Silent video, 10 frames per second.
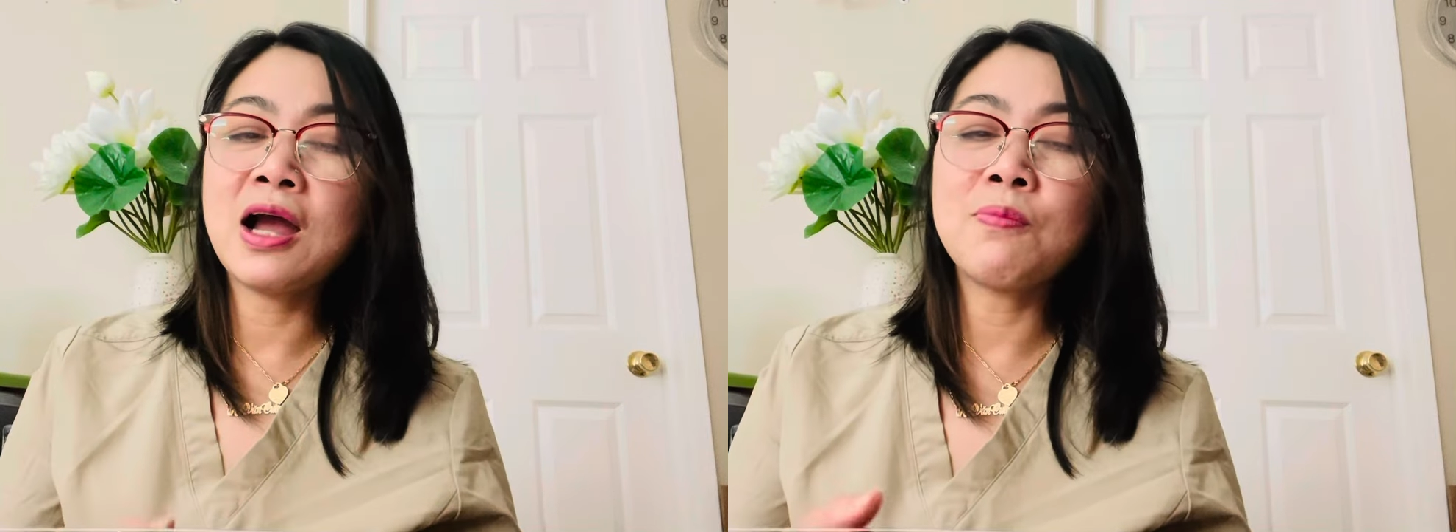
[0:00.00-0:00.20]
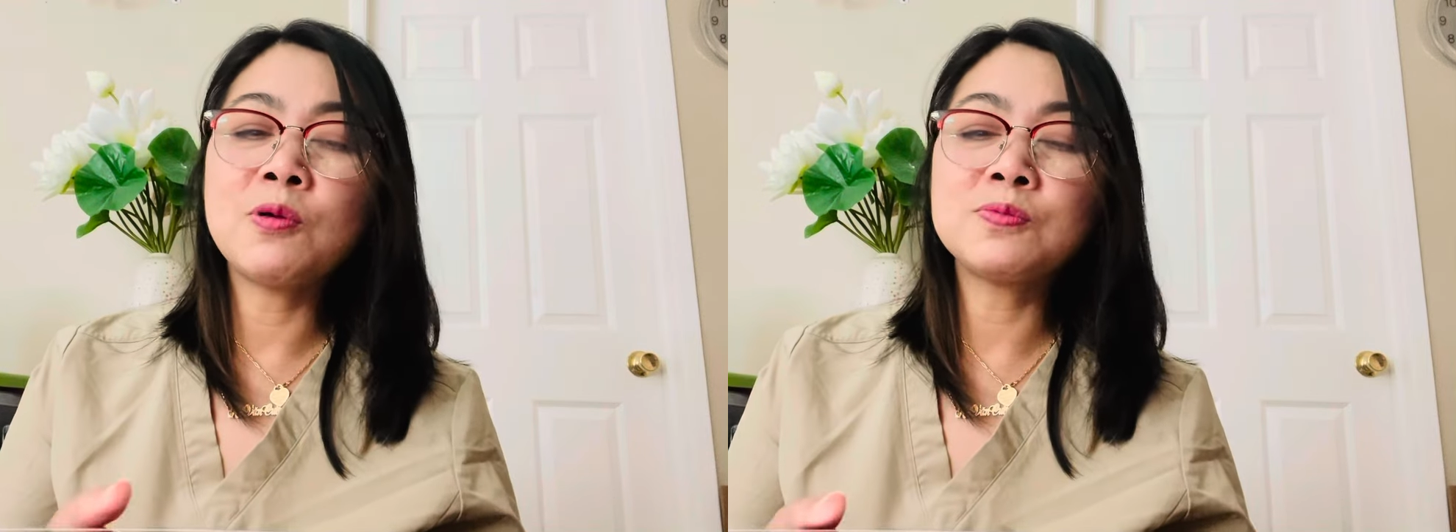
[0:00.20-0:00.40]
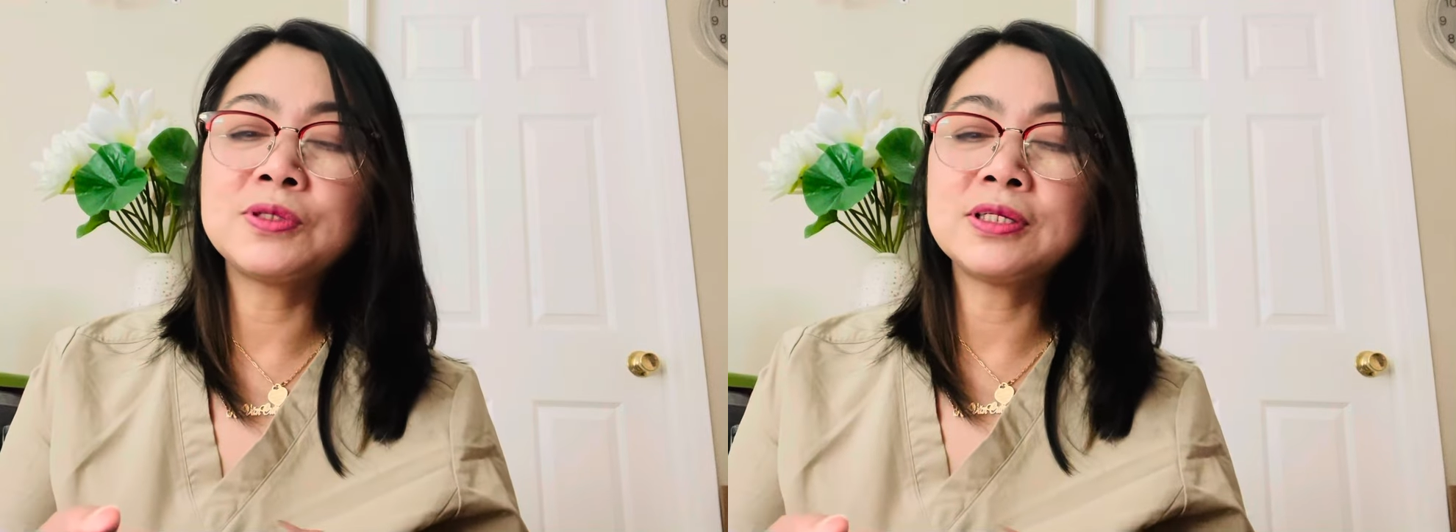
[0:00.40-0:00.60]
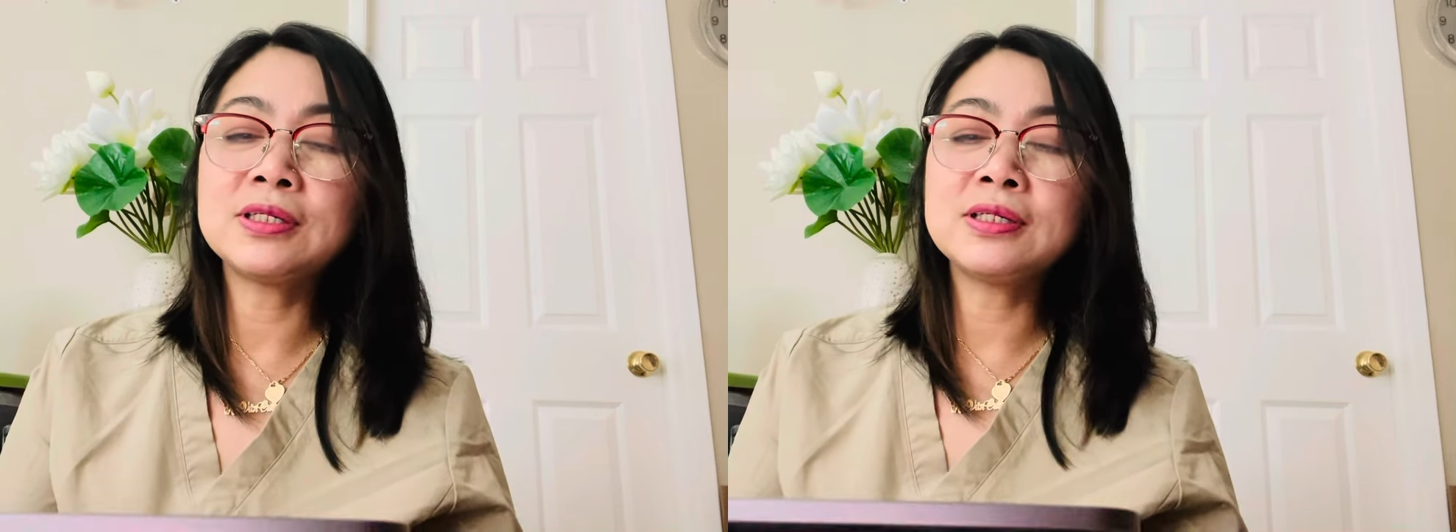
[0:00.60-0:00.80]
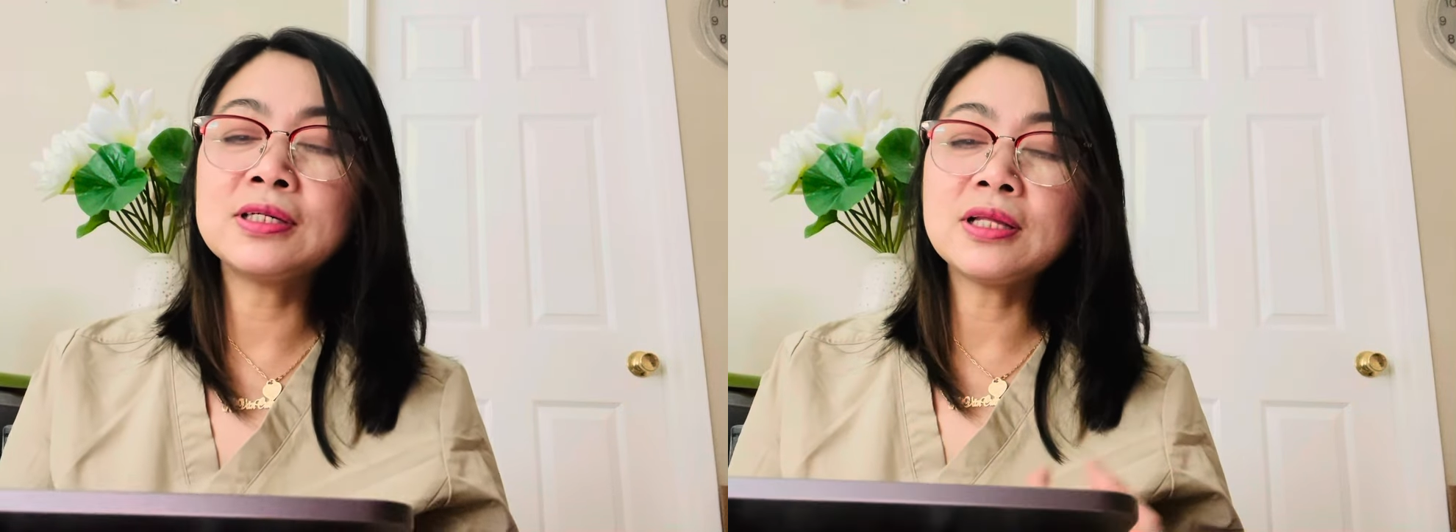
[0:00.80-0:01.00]
một
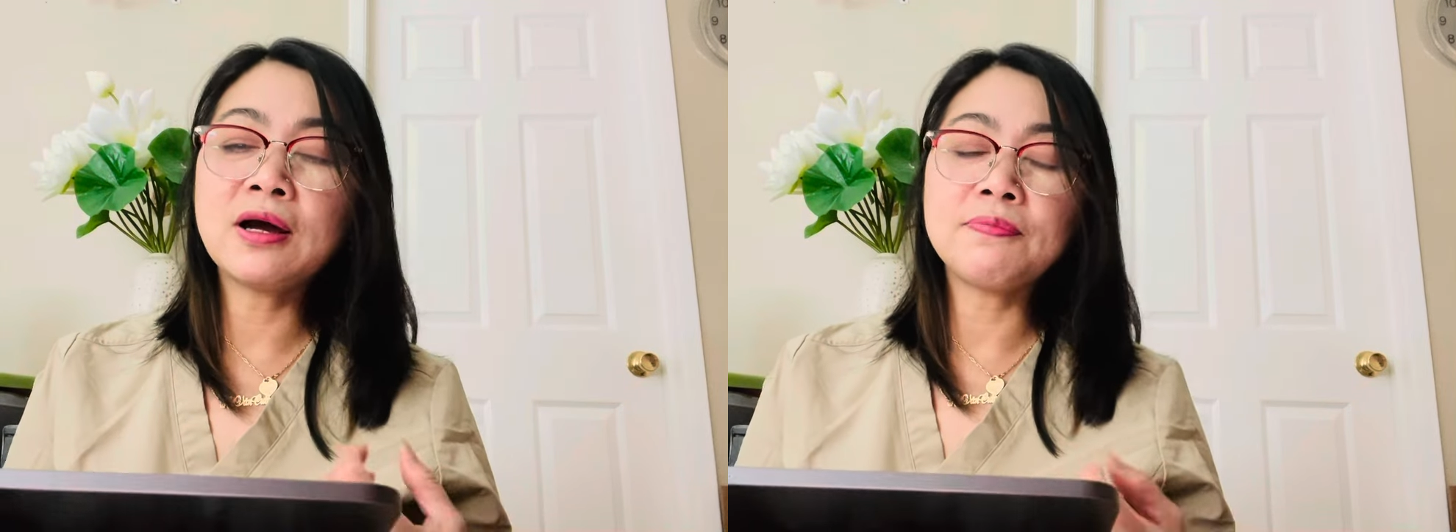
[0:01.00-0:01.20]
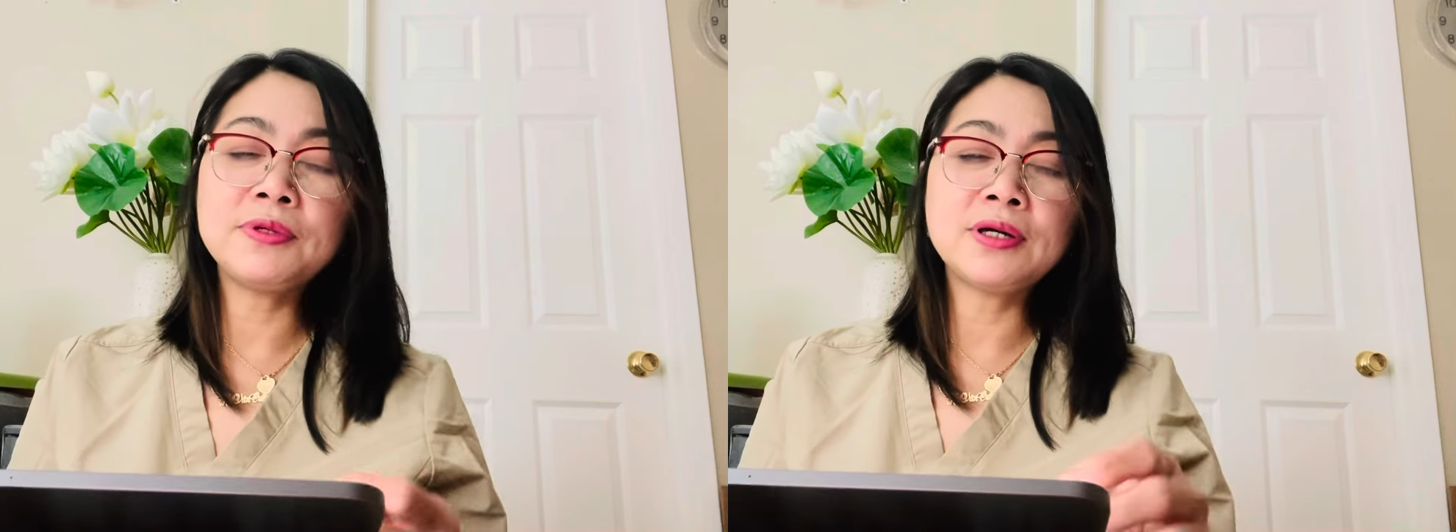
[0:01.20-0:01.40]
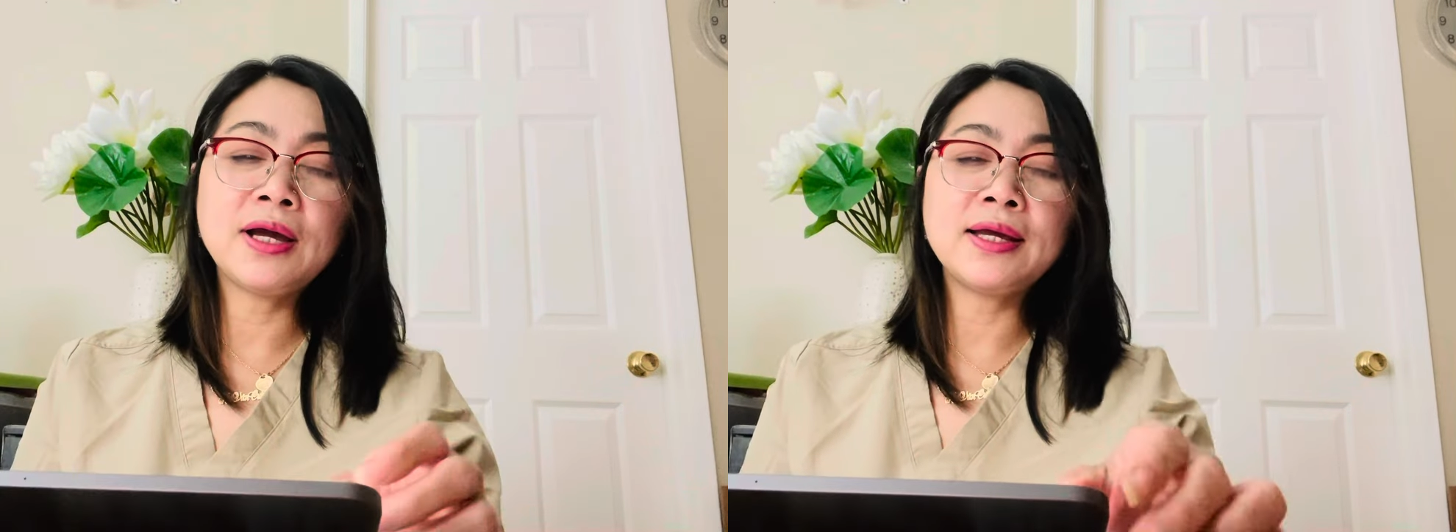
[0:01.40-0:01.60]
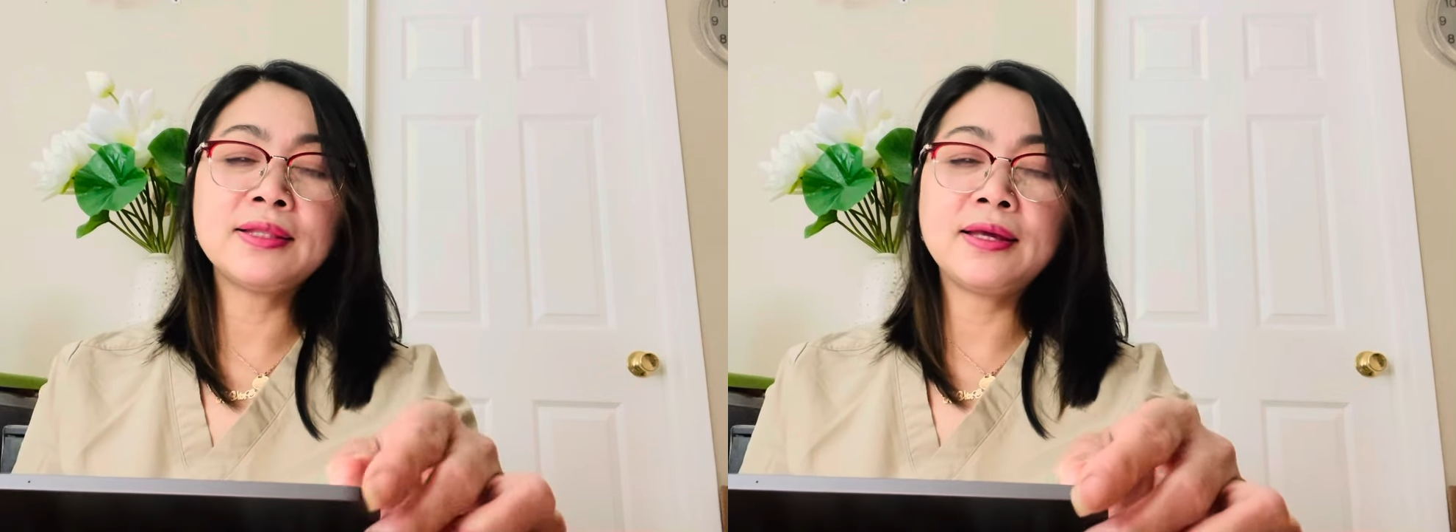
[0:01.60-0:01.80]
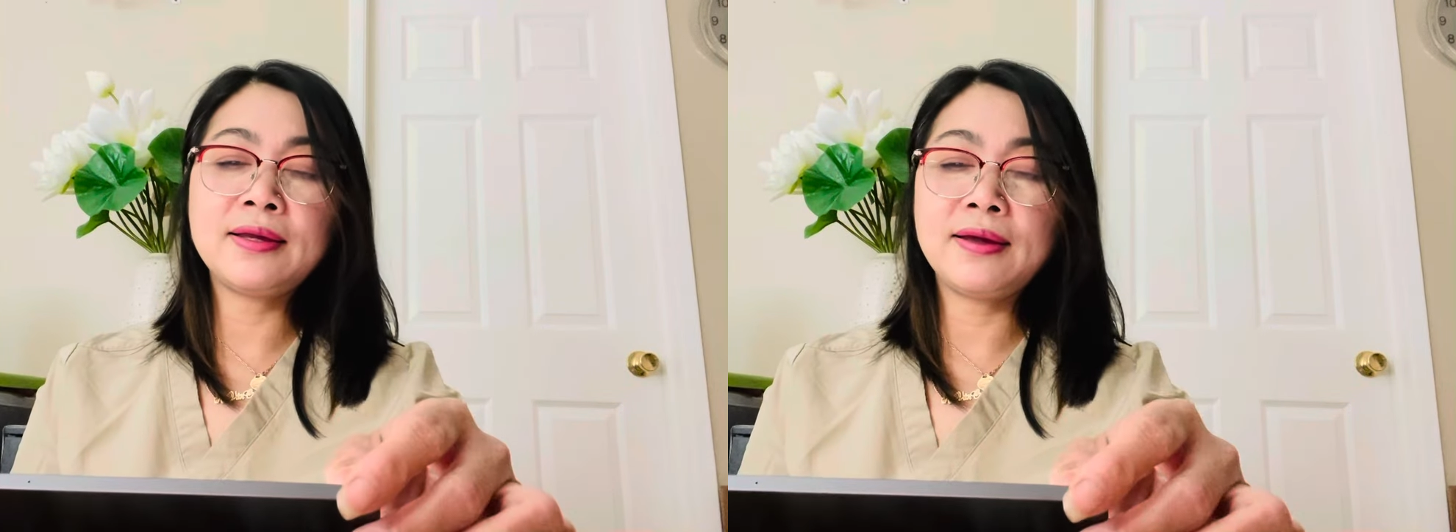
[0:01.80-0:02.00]
sự kết hợp giữa hai thế